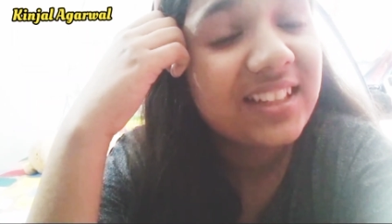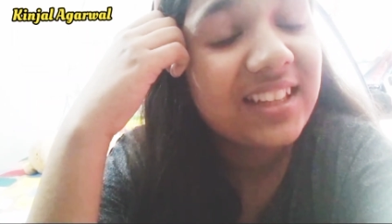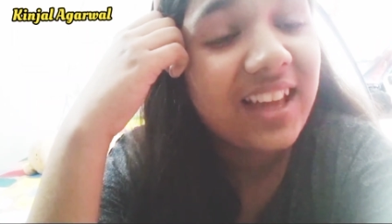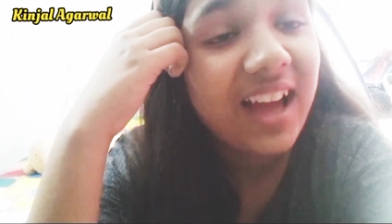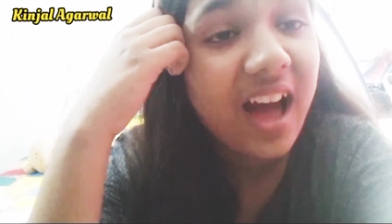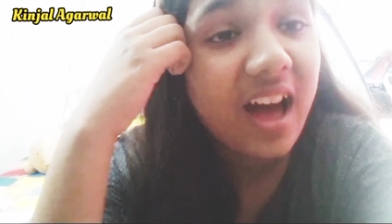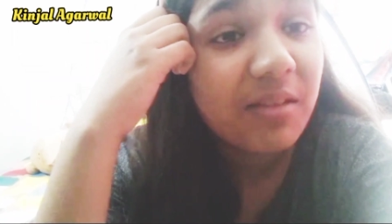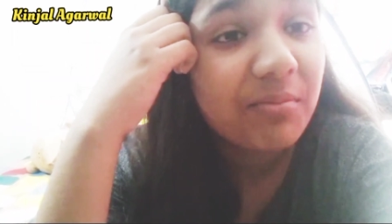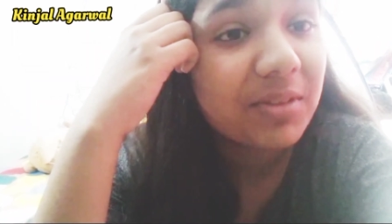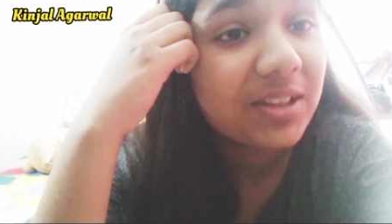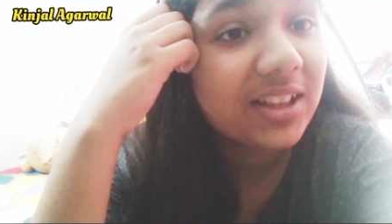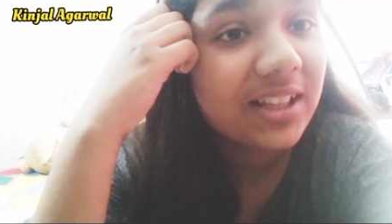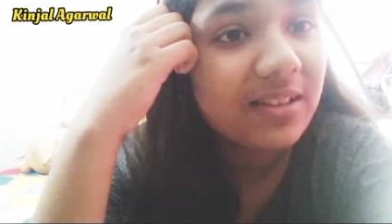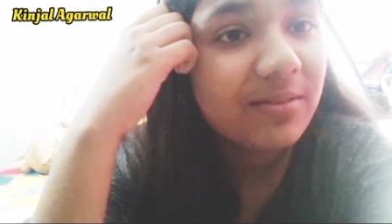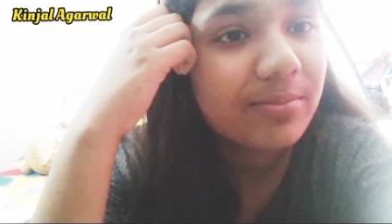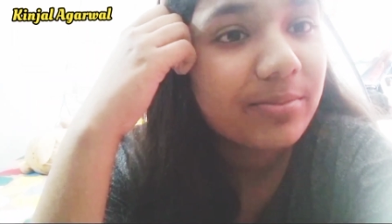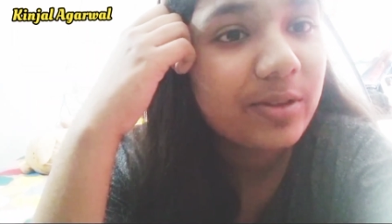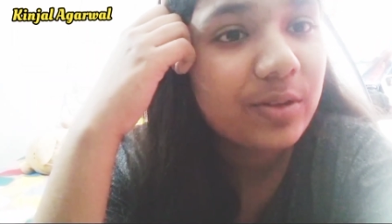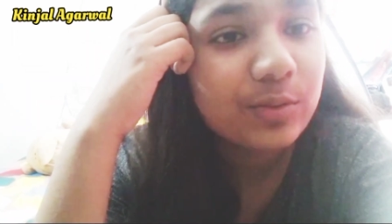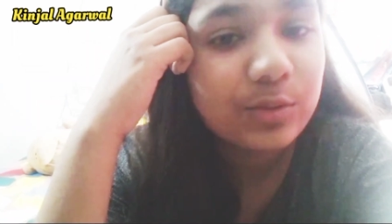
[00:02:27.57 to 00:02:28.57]
यार
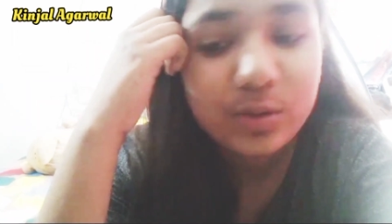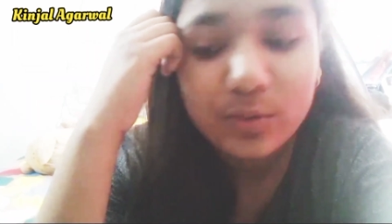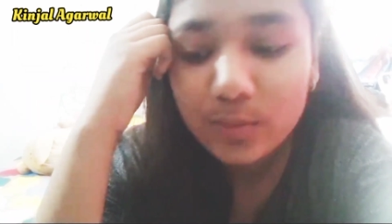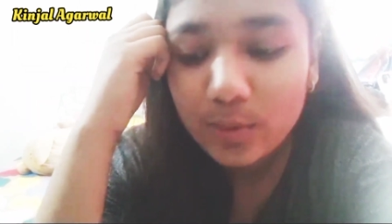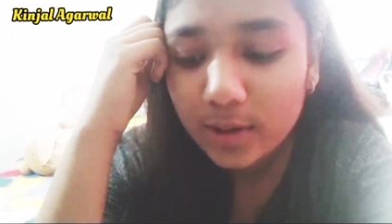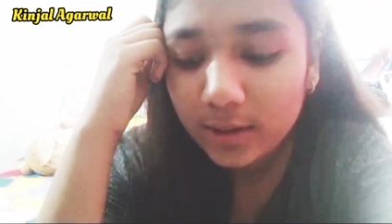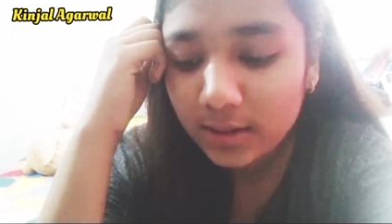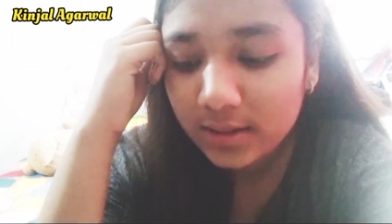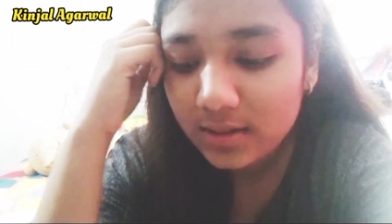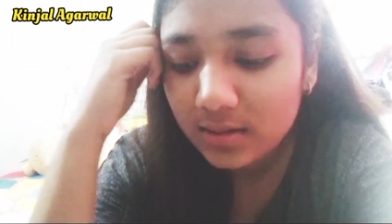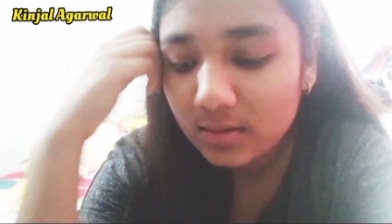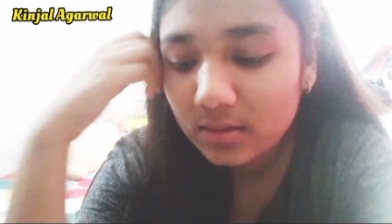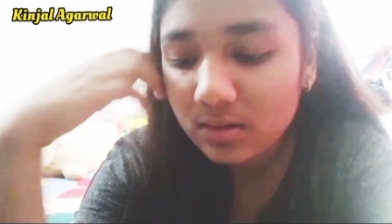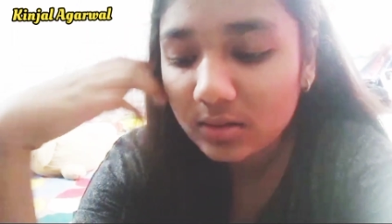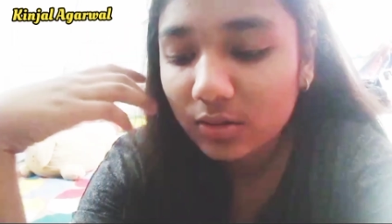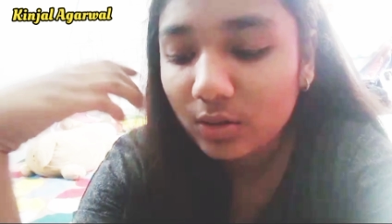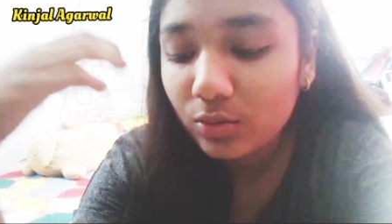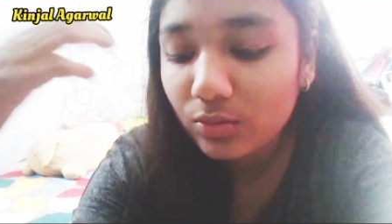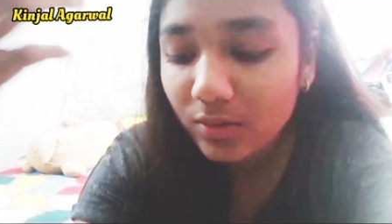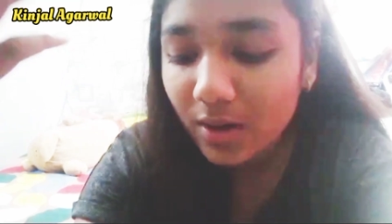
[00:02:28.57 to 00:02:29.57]
मतलब यू नो व्हाट
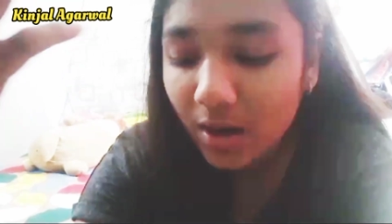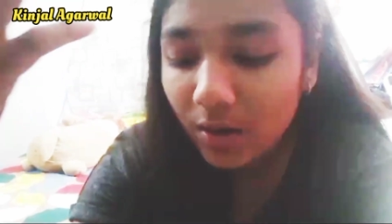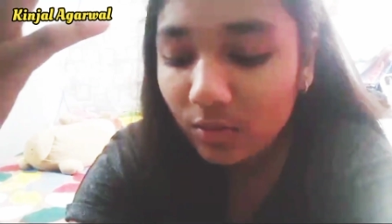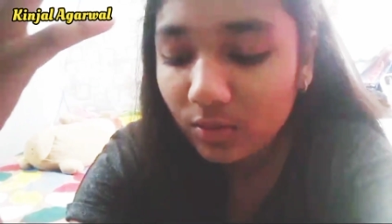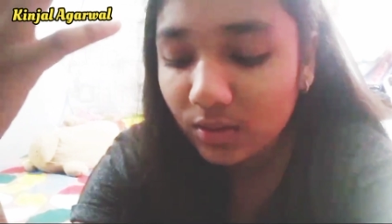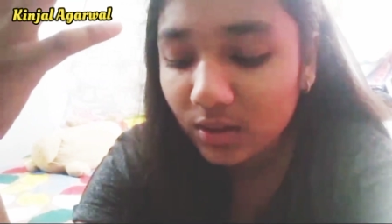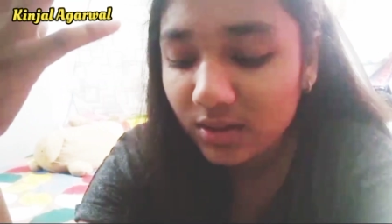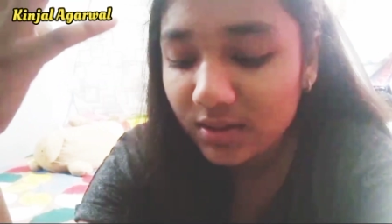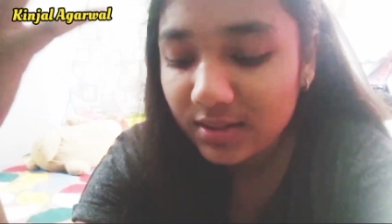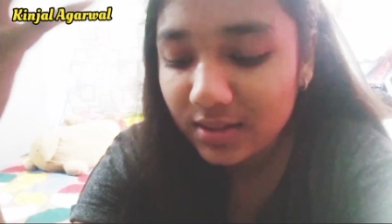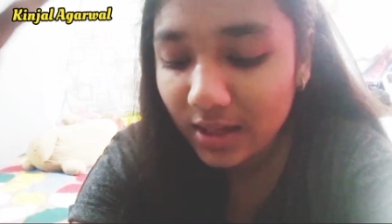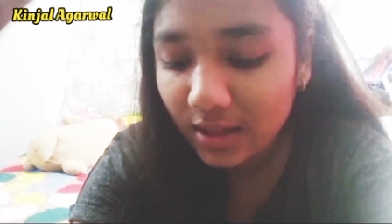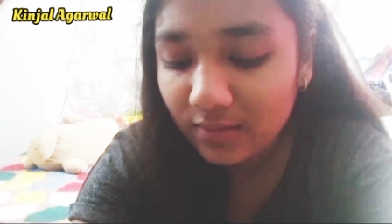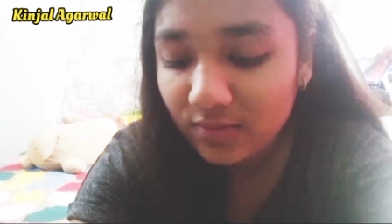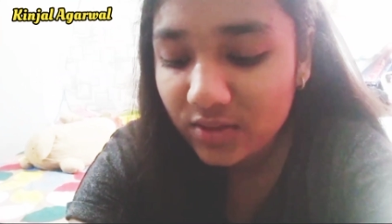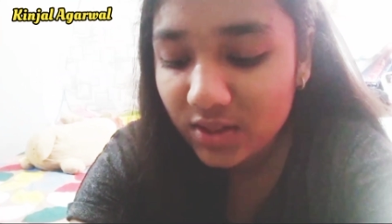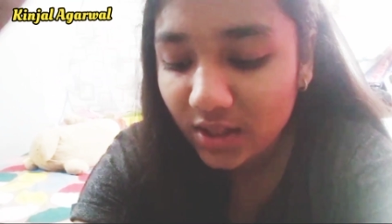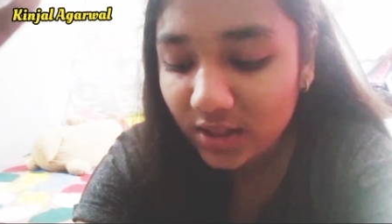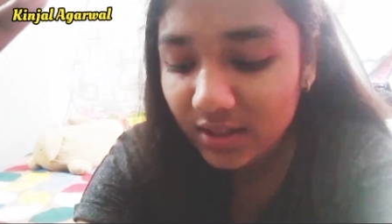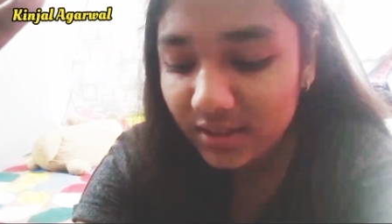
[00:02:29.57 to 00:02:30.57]
थ्रू आउट
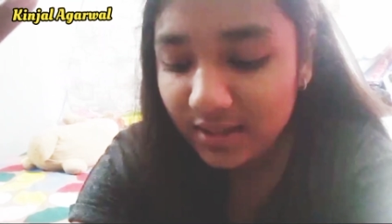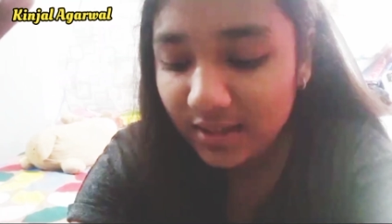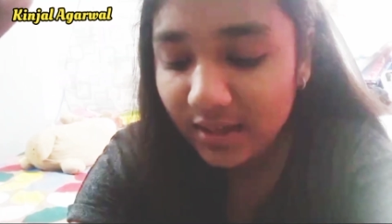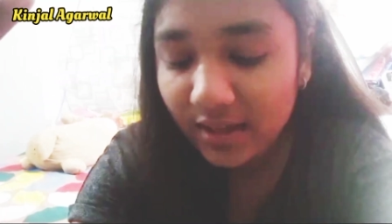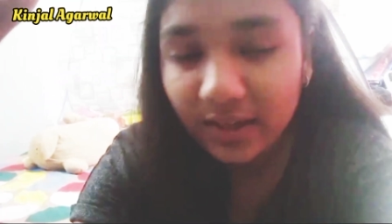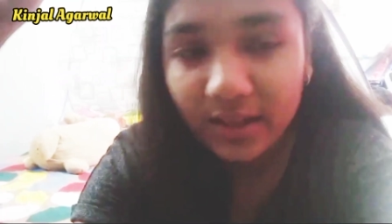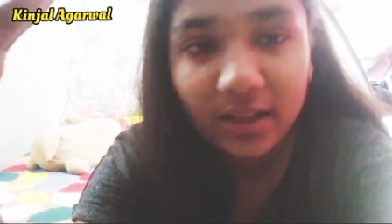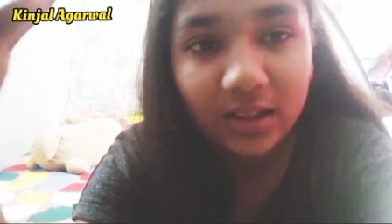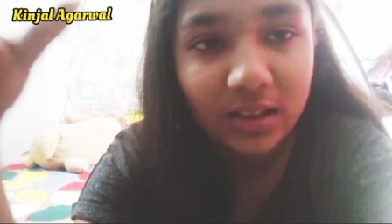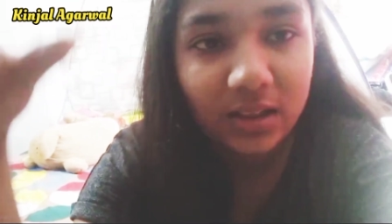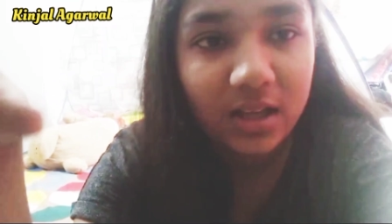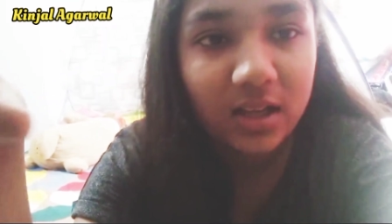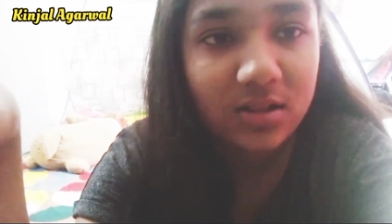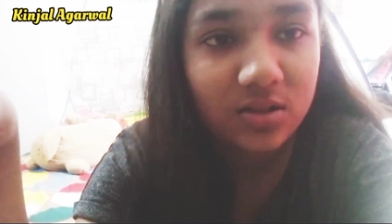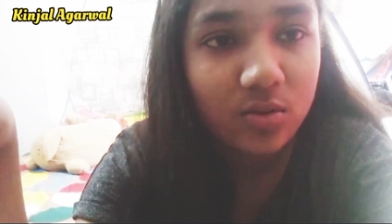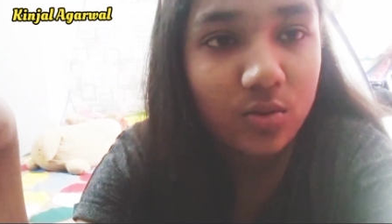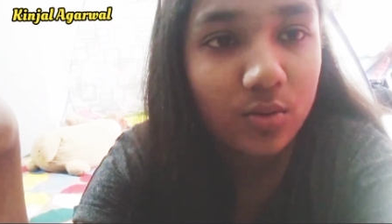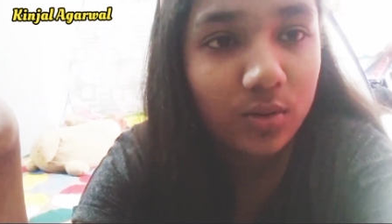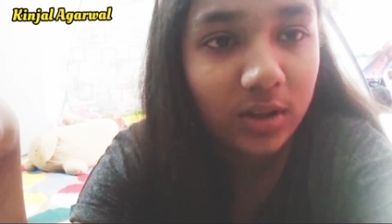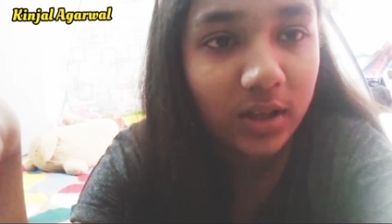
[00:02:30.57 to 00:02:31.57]
सेल्फ स्टडी से करके इतना
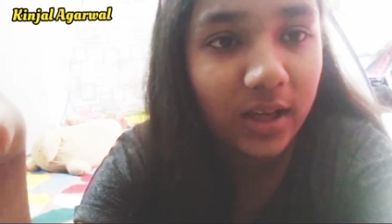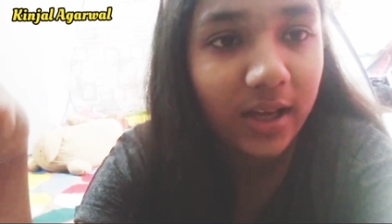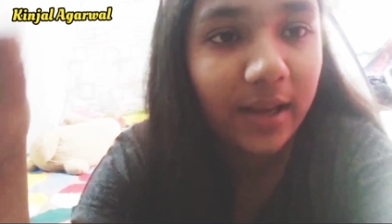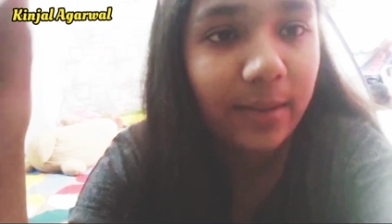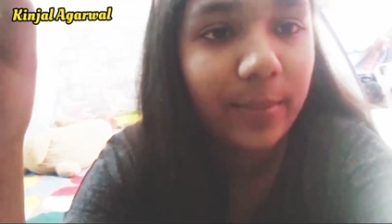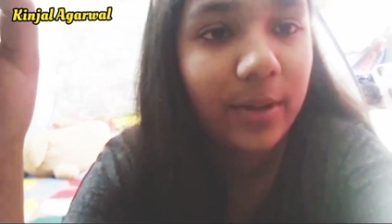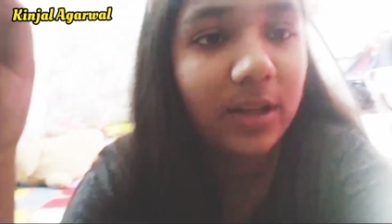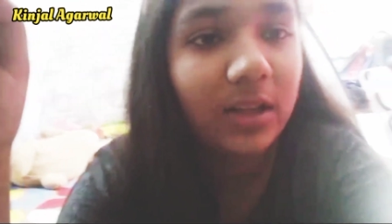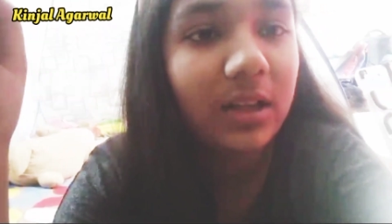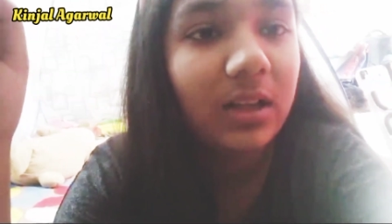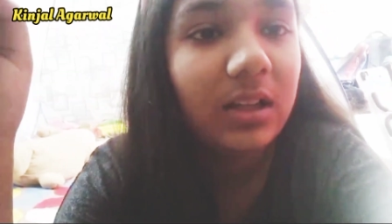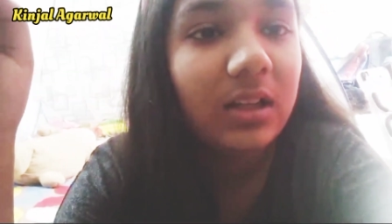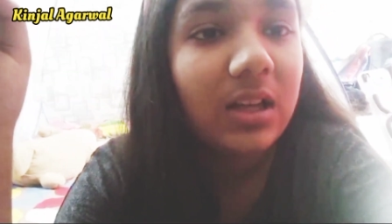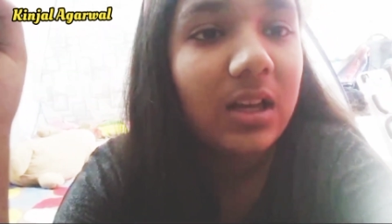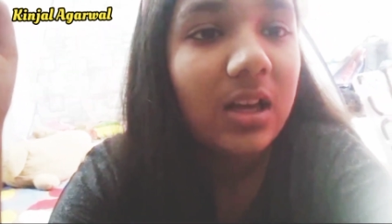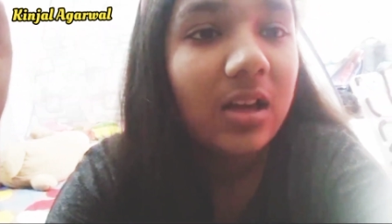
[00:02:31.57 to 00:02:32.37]
स्कोर किया है मैंने